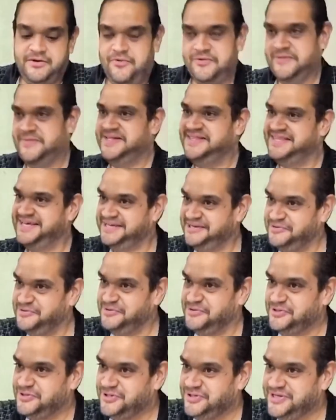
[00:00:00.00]
obviamente,
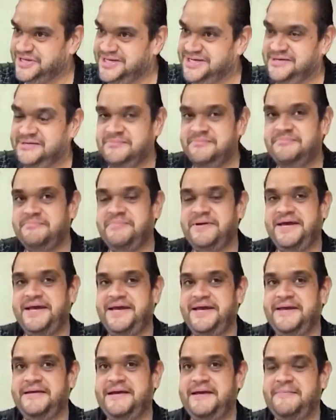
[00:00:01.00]
agricultores.
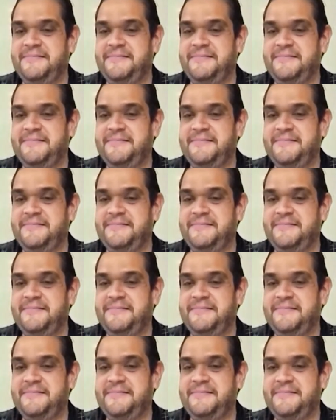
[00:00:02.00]
Eh,